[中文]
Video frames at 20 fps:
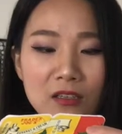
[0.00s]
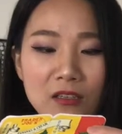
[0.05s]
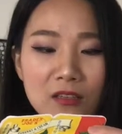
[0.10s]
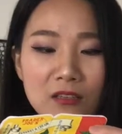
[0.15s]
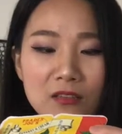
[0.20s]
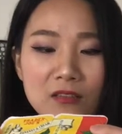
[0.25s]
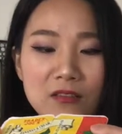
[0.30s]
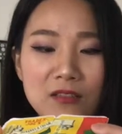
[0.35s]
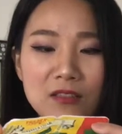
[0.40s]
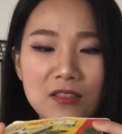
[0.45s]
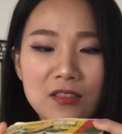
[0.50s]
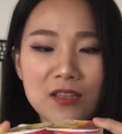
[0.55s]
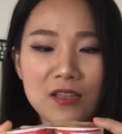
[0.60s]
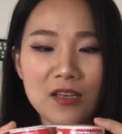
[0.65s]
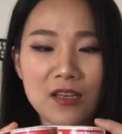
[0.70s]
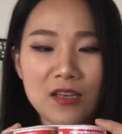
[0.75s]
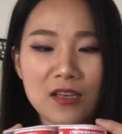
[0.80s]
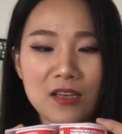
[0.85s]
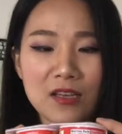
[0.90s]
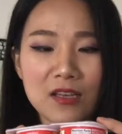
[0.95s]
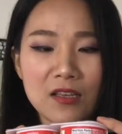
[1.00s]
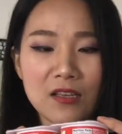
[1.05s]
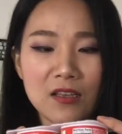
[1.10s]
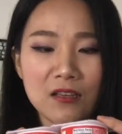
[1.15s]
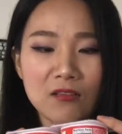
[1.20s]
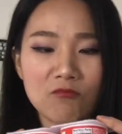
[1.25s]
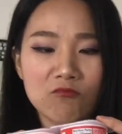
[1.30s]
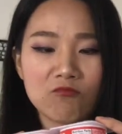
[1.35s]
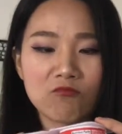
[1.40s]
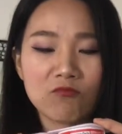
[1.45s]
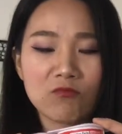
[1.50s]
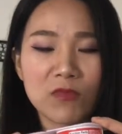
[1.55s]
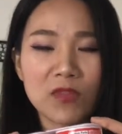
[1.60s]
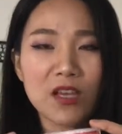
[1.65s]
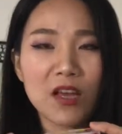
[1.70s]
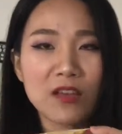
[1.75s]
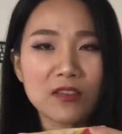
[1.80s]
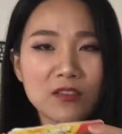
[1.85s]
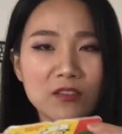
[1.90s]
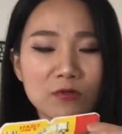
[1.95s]
而且，嗯，
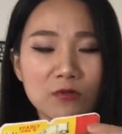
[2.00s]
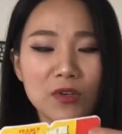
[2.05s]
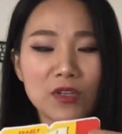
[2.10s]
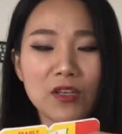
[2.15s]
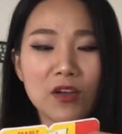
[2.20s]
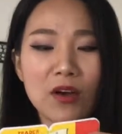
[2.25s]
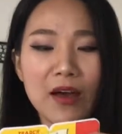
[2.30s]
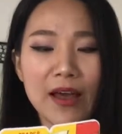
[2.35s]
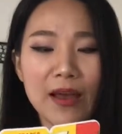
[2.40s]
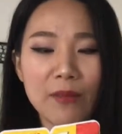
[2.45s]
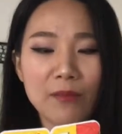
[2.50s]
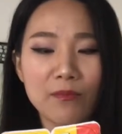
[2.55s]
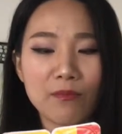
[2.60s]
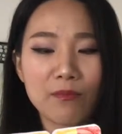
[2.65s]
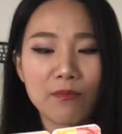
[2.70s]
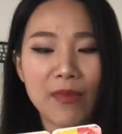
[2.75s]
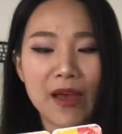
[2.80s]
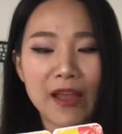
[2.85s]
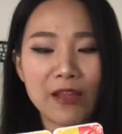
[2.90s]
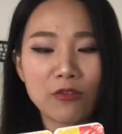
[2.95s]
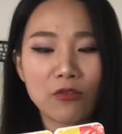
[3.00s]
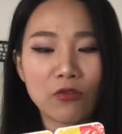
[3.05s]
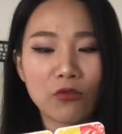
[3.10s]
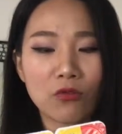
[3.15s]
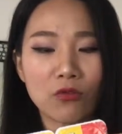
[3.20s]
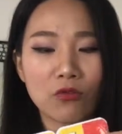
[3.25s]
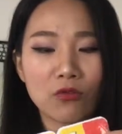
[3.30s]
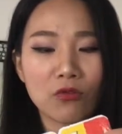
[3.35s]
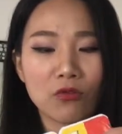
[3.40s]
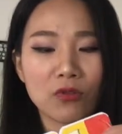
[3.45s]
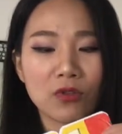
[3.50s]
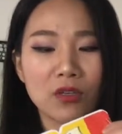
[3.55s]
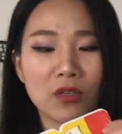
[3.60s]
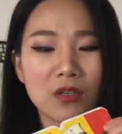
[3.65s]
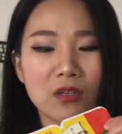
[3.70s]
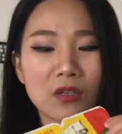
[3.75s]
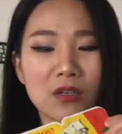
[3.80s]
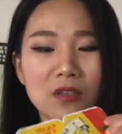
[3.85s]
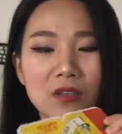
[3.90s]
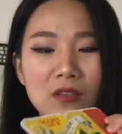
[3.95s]
它其实味道还蛮浓郁
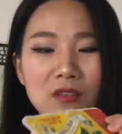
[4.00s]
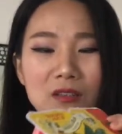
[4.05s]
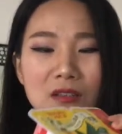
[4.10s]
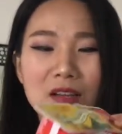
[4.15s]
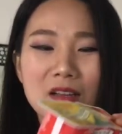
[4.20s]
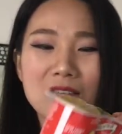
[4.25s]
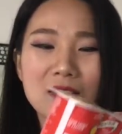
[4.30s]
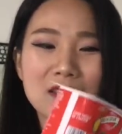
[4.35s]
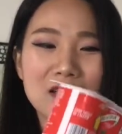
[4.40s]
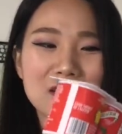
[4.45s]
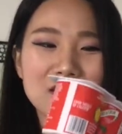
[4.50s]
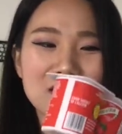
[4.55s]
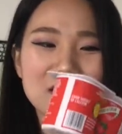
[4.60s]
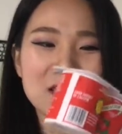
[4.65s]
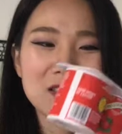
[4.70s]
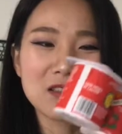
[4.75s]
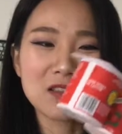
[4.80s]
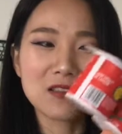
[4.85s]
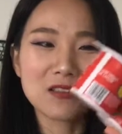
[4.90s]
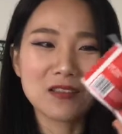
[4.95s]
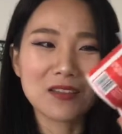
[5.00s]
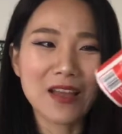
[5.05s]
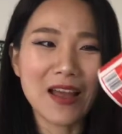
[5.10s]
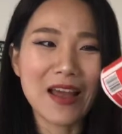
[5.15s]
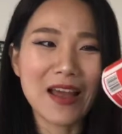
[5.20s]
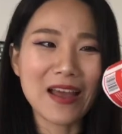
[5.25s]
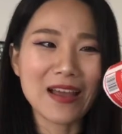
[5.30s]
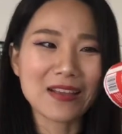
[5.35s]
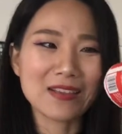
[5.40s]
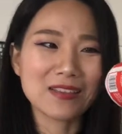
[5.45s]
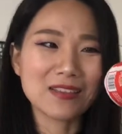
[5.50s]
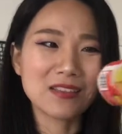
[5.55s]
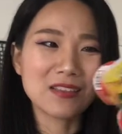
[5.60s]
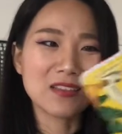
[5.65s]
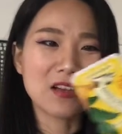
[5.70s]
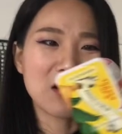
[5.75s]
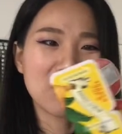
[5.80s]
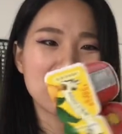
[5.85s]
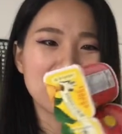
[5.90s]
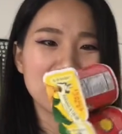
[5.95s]
的，但是它真的是太
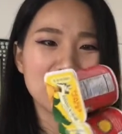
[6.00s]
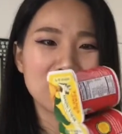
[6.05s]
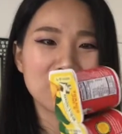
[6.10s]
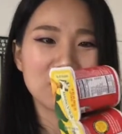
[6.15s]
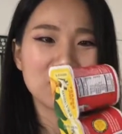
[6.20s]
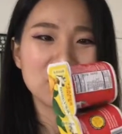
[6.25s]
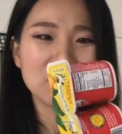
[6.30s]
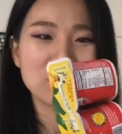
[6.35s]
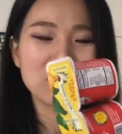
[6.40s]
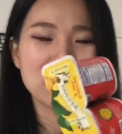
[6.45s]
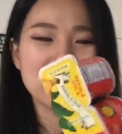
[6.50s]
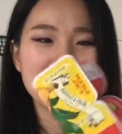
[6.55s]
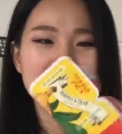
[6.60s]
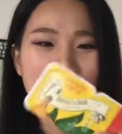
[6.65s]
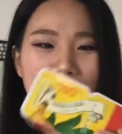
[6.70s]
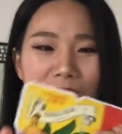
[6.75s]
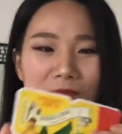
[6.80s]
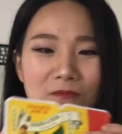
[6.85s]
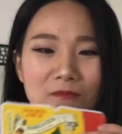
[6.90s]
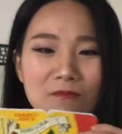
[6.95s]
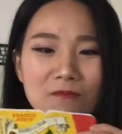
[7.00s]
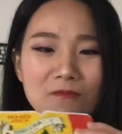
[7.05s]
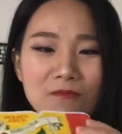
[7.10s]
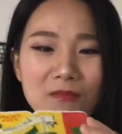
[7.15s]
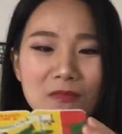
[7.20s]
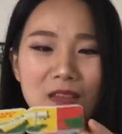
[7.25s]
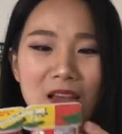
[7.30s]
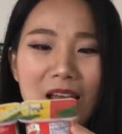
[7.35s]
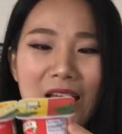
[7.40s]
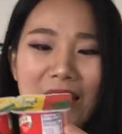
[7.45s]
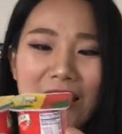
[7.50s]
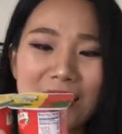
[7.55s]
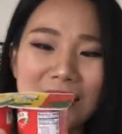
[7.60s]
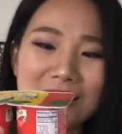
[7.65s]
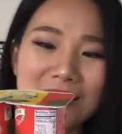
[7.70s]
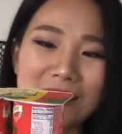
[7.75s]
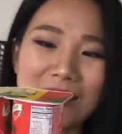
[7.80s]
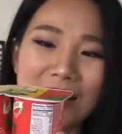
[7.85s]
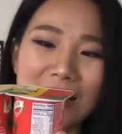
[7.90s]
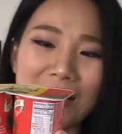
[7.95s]
小了，我觉得，嗯，看一
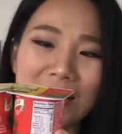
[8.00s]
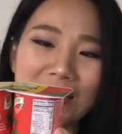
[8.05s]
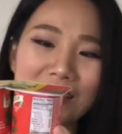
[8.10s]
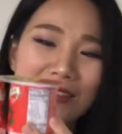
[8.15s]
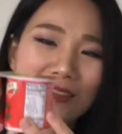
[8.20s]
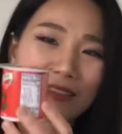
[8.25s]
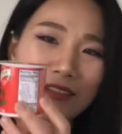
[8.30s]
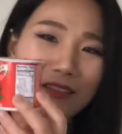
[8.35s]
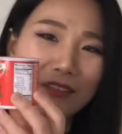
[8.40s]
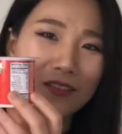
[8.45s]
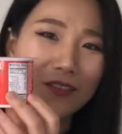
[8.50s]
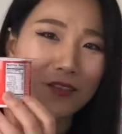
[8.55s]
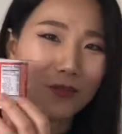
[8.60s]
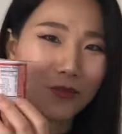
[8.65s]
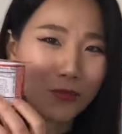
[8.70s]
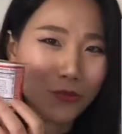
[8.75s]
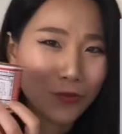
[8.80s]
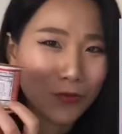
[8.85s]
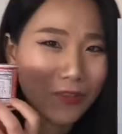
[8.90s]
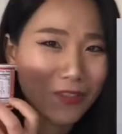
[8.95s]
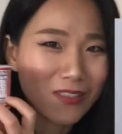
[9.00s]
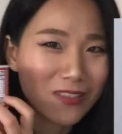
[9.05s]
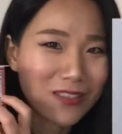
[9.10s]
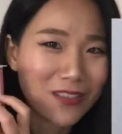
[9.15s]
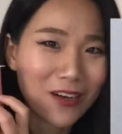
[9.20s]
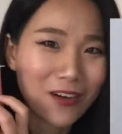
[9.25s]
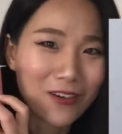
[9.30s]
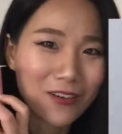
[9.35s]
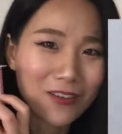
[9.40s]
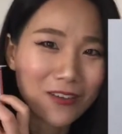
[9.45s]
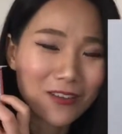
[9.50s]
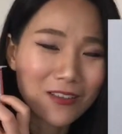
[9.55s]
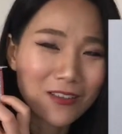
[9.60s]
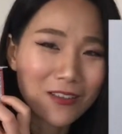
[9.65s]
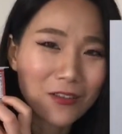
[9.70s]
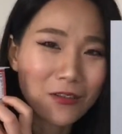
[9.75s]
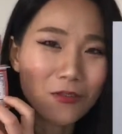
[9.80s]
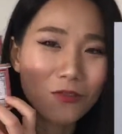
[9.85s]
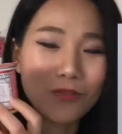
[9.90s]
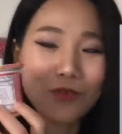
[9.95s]
下。 有多小？
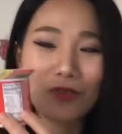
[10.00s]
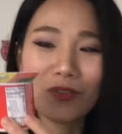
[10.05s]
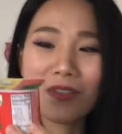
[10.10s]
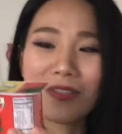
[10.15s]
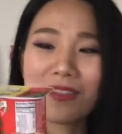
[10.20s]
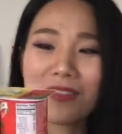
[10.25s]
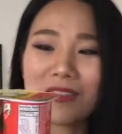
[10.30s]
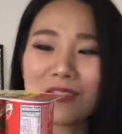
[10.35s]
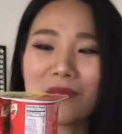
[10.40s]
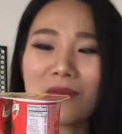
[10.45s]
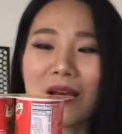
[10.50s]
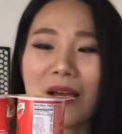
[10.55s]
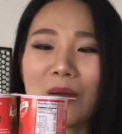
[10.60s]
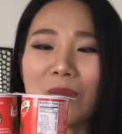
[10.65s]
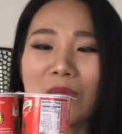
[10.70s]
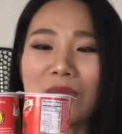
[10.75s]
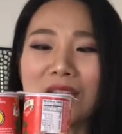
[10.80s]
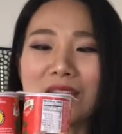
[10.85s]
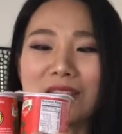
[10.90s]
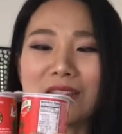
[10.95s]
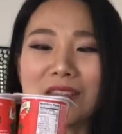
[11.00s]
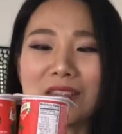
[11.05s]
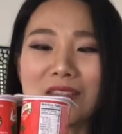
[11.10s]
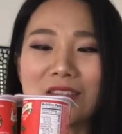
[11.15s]
我觉得起码比